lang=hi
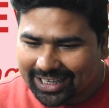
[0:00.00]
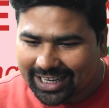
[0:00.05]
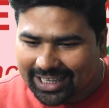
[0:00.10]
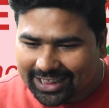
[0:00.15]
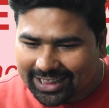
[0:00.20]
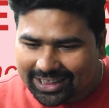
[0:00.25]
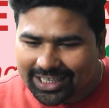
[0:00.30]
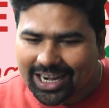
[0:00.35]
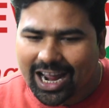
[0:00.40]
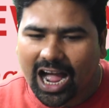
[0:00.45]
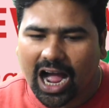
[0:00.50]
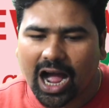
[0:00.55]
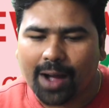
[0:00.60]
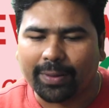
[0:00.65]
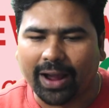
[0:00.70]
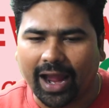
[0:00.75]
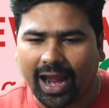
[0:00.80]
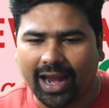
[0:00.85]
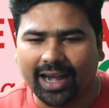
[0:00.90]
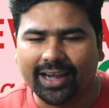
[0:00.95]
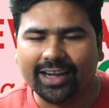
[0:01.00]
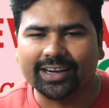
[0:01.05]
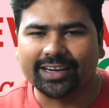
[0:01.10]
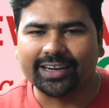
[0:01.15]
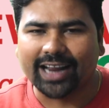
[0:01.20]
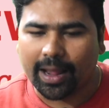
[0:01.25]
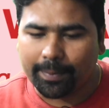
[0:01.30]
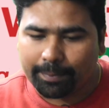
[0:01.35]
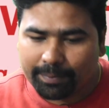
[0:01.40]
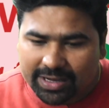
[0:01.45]
कितना आप एंड
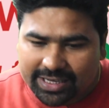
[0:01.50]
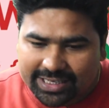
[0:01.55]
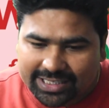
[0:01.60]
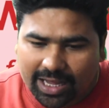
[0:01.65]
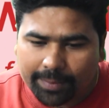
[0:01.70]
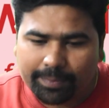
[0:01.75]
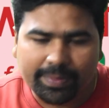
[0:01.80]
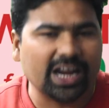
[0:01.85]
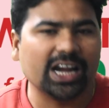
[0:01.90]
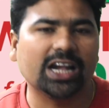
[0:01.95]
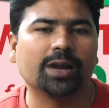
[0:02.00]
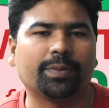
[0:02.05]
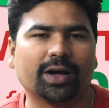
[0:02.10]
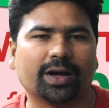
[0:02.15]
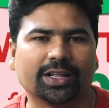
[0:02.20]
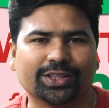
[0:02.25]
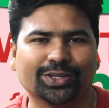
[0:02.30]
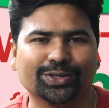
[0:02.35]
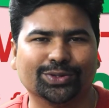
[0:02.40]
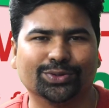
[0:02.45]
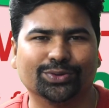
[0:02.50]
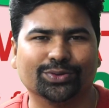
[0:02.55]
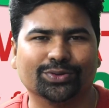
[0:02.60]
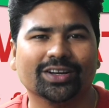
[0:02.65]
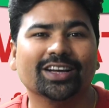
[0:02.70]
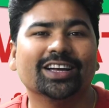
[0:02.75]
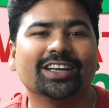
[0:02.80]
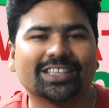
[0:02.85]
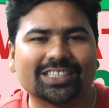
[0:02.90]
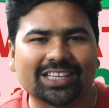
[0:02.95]
टाइम में समेट पाते हो
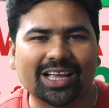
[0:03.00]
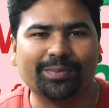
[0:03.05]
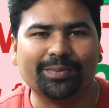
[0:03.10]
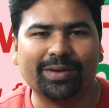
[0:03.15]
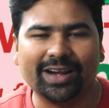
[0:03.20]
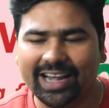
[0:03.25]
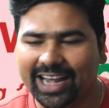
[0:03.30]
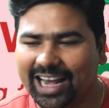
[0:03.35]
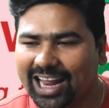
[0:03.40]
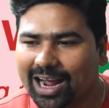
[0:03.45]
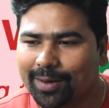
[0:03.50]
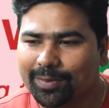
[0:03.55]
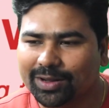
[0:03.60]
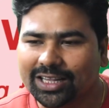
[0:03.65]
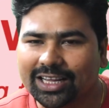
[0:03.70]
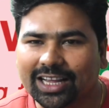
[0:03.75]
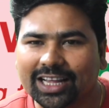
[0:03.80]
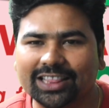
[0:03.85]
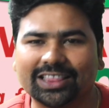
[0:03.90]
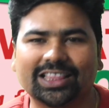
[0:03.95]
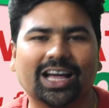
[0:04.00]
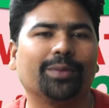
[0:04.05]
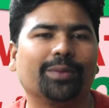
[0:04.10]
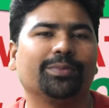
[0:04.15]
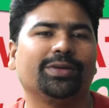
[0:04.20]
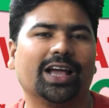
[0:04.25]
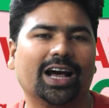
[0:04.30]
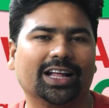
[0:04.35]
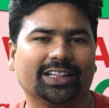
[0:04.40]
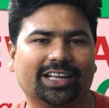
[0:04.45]
समेटने का मतलब कितना
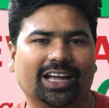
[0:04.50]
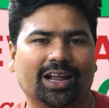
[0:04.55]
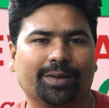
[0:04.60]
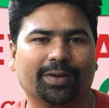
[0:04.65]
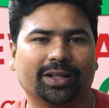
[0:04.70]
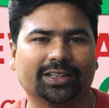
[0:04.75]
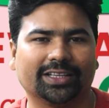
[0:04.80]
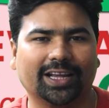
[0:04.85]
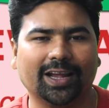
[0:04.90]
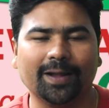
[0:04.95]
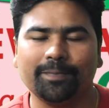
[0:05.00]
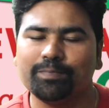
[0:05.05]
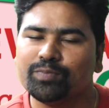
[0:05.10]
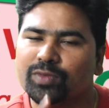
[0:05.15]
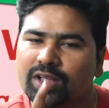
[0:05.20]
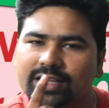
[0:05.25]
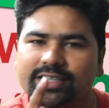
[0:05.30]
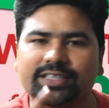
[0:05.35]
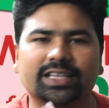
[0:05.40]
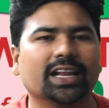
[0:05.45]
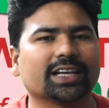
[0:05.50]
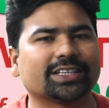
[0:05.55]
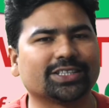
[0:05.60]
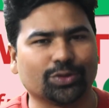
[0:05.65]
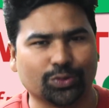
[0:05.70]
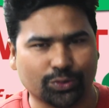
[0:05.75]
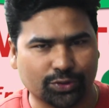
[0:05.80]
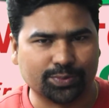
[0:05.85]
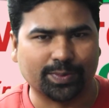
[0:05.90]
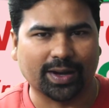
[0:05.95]
हम याद कर पाते हैं सिलेक्शन
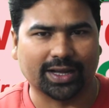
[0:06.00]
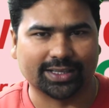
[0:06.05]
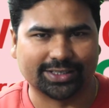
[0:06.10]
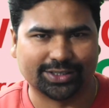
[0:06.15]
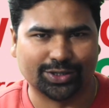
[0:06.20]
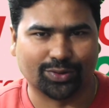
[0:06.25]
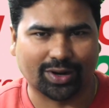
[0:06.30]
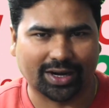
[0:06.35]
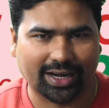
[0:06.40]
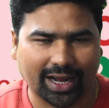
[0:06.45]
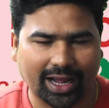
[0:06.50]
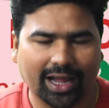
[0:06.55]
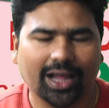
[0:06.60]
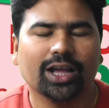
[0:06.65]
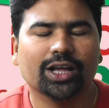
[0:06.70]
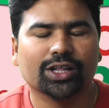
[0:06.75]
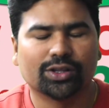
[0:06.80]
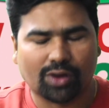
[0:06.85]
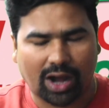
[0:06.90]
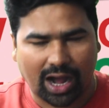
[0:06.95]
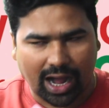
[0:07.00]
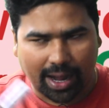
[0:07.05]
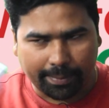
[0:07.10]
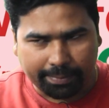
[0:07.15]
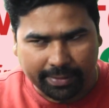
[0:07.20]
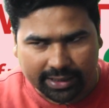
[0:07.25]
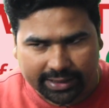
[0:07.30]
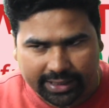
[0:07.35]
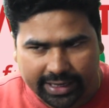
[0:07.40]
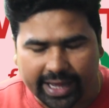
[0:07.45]
उस बात से होगा ठीक है तो
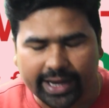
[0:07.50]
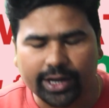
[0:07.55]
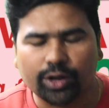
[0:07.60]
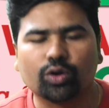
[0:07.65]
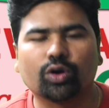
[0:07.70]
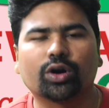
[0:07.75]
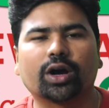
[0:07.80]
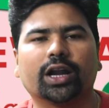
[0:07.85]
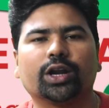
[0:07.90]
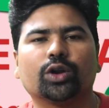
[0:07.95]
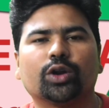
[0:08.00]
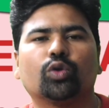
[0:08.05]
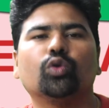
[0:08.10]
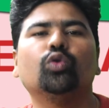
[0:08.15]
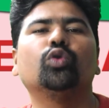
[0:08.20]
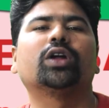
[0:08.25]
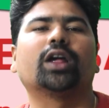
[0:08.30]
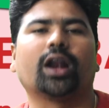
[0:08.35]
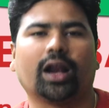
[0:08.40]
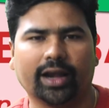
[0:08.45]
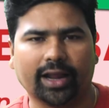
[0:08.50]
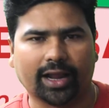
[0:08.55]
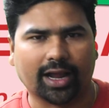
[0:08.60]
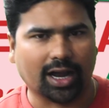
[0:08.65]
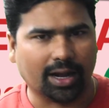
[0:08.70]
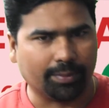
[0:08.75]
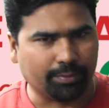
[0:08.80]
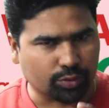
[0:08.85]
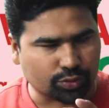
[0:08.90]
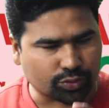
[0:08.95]
आपकी तैयारी को कंक्लूड कराने का
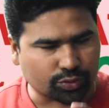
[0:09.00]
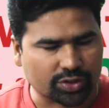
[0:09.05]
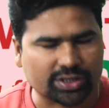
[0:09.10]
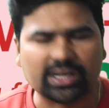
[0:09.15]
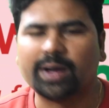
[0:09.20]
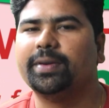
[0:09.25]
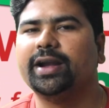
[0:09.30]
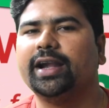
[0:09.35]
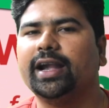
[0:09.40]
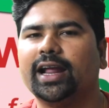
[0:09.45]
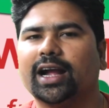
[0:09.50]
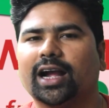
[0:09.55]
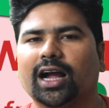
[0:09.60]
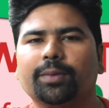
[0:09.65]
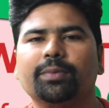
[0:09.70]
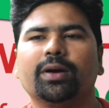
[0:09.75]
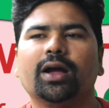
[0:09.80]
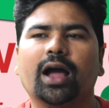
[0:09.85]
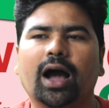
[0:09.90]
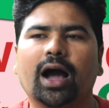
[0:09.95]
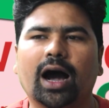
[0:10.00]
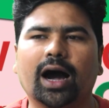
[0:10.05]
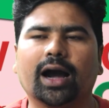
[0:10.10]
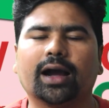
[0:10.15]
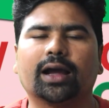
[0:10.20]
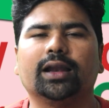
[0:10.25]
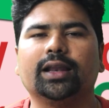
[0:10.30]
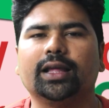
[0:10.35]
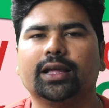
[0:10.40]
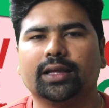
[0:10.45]
काम उसको समेटने का काम
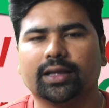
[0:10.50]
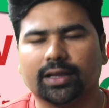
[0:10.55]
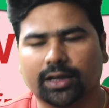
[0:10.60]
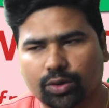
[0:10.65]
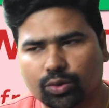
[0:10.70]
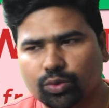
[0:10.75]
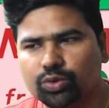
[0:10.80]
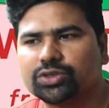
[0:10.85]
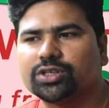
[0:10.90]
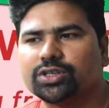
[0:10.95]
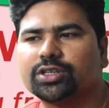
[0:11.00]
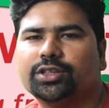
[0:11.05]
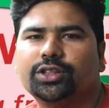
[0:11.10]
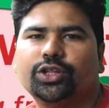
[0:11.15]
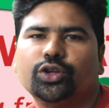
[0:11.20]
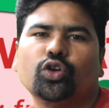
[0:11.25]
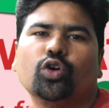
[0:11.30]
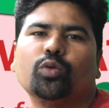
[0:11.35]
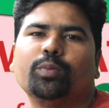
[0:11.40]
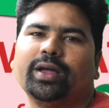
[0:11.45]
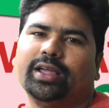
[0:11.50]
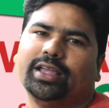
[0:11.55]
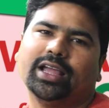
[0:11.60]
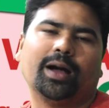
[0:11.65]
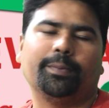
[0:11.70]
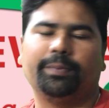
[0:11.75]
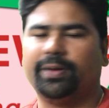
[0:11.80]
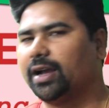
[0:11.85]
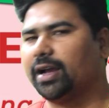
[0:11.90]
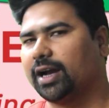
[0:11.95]
अगले कुछ दिनों में
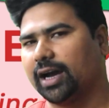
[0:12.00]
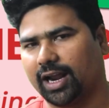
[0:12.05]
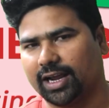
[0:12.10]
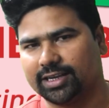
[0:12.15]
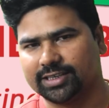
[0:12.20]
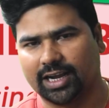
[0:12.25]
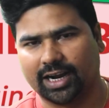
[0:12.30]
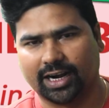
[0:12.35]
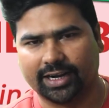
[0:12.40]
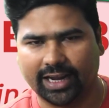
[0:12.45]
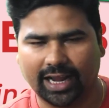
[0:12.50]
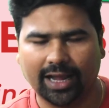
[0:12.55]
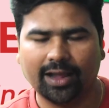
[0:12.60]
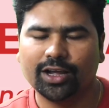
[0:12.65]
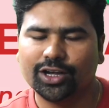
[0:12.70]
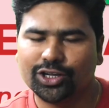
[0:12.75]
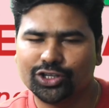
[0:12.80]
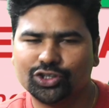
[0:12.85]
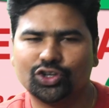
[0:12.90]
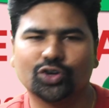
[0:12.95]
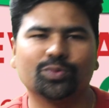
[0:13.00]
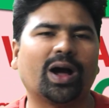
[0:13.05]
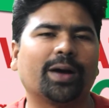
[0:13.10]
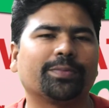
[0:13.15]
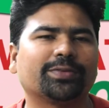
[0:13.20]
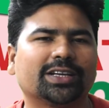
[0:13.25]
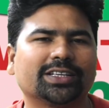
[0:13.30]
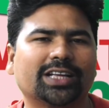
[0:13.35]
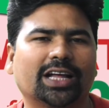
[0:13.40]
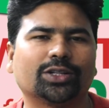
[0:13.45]
यहाँ पे कराया जाएगा ठीक है जो मैं
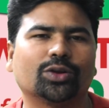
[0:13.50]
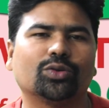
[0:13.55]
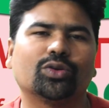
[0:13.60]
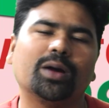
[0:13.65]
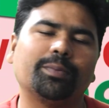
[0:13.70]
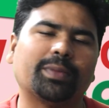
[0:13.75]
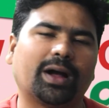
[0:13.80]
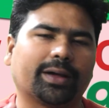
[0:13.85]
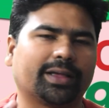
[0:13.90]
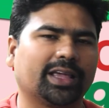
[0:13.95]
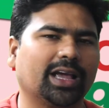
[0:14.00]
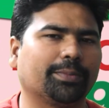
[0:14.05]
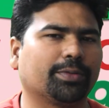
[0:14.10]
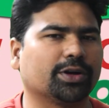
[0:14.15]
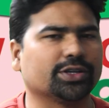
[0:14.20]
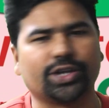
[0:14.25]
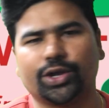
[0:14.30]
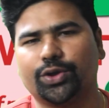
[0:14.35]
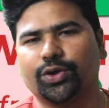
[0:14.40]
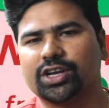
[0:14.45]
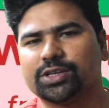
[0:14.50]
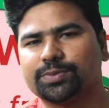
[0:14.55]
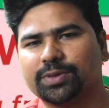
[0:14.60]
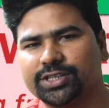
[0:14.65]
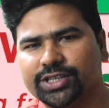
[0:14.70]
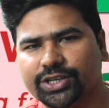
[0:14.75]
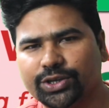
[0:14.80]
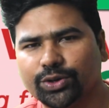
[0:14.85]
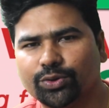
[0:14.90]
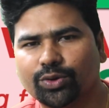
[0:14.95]
आपके साथ रहूँगा बाकी आपका सहयोग इसमें
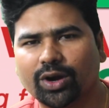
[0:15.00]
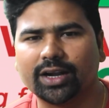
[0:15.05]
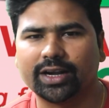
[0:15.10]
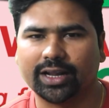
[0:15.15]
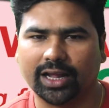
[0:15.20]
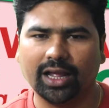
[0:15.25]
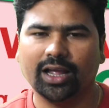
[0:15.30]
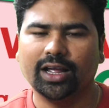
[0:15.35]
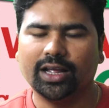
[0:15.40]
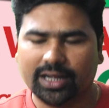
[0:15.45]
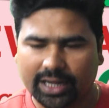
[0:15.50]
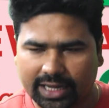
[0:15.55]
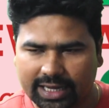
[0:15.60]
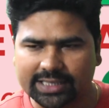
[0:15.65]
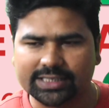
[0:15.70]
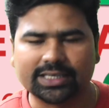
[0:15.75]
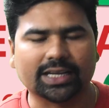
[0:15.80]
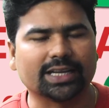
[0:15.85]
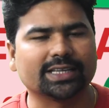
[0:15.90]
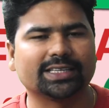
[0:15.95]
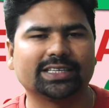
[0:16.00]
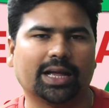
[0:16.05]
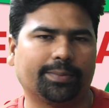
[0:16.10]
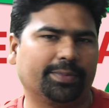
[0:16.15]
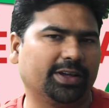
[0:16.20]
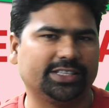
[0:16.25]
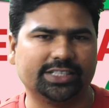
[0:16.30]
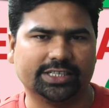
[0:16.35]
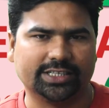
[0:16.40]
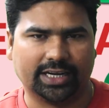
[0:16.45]
चाहिए होगा ठीक है किस तरह से यहाँ
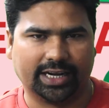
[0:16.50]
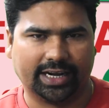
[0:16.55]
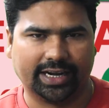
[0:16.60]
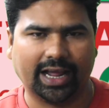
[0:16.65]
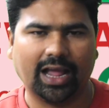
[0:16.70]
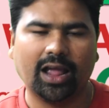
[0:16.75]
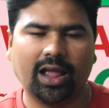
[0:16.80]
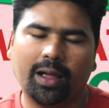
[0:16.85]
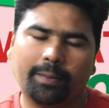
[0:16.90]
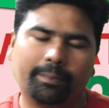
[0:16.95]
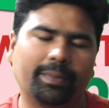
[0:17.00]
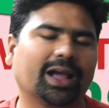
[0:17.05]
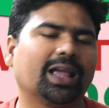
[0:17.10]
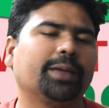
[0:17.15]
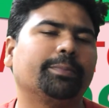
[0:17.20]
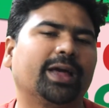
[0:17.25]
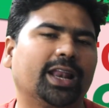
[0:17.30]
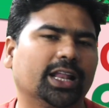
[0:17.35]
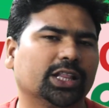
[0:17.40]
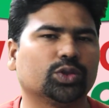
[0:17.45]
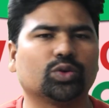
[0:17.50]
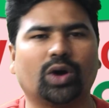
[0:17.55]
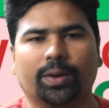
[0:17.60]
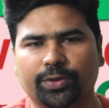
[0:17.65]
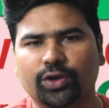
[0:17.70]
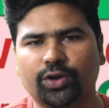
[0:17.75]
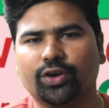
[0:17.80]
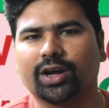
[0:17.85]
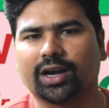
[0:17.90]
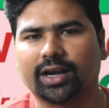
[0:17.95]
पे ये चीज़ चलेंगे ठीक है बाकी मेहनत तो
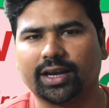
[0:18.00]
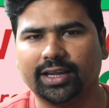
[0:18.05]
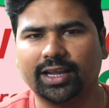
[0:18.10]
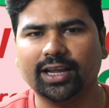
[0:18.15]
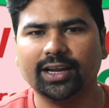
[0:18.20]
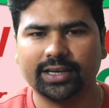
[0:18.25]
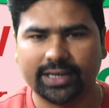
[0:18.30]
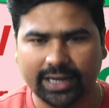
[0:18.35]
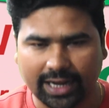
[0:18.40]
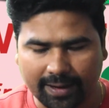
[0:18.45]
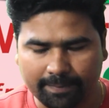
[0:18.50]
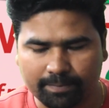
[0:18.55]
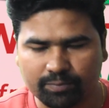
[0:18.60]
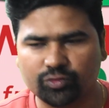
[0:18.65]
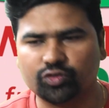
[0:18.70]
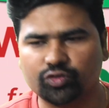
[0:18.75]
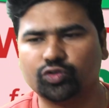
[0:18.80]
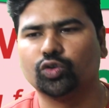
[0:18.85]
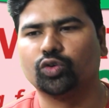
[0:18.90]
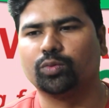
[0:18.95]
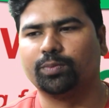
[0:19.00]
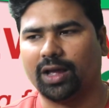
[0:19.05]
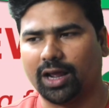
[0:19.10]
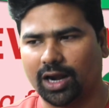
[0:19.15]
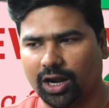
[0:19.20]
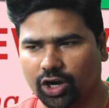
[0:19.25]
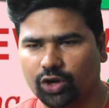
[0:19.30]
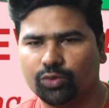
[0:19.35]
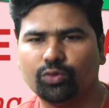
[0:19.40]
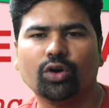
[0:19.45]
आप ही करनी है ठीक है जो
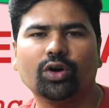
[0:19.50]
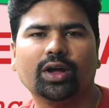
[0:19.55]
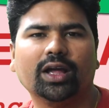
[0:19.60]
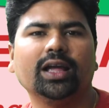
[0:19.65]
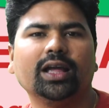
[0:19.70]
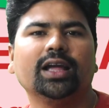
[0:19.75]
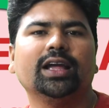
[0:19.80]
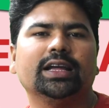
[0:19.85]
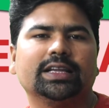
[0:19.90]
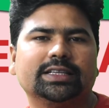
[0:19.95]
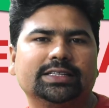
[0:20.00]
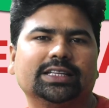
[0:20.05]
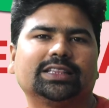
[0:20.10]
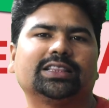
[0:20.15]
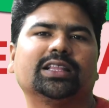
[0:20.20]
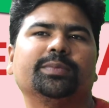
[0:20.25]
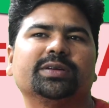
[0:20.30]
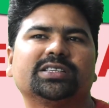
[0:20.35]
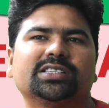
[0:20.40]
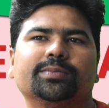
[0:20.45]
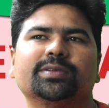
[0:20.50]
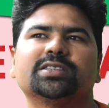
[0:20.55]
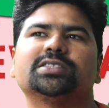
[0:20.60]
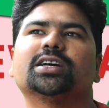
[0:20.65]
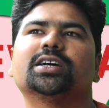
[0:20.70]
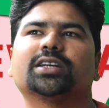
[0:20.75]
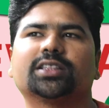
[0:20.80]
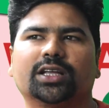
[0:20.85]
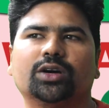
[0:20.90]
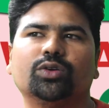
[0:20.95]
मेरा अनुभव है जितना मैं समझ
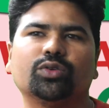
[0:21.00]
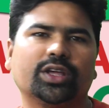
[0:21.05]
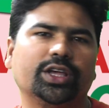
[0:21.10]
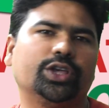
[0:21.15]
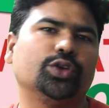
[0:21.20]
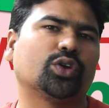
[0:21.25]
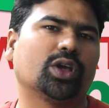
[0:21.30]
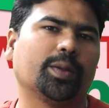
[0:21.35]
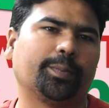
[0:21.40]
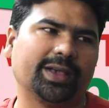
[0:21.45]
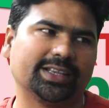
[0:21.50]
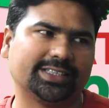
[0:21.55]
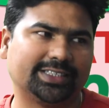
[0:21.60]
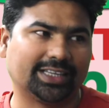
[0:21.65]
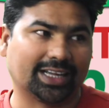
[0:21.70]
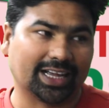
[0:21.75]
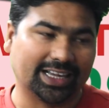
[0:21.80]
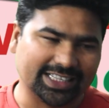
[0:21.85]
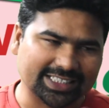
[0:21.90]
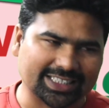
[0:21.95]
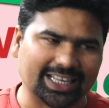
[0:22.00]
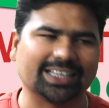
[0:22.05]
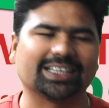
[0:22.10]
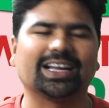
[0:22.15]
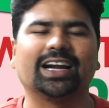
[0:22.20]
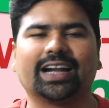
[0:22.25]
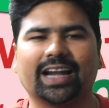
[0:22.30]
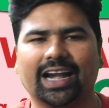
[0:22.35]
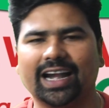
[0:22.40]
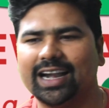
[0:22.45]
सकता हूँ कि यूके का इस तरह
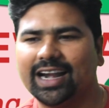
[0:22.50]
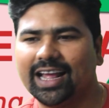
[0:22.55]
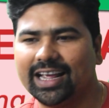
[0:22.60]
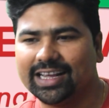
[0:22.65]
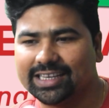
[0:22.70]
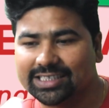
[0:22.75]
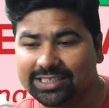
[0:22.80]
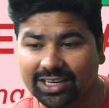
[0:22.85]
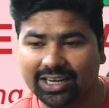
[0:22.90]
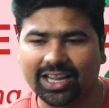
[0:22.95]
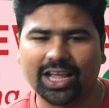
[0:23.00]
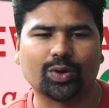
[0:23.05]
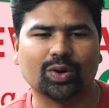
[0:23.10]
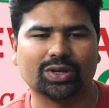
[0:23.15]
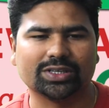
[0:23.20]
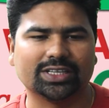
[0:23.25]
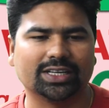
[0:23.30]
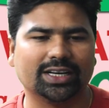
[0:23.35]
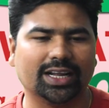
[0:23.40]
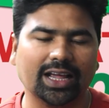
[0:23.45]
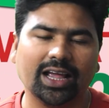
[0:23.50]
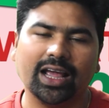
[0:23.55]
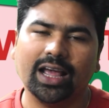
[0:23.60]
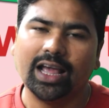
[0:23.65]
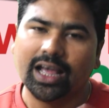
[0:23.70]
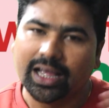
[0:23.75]
का ट्रेंड है इस तरह के क्वेश्चन है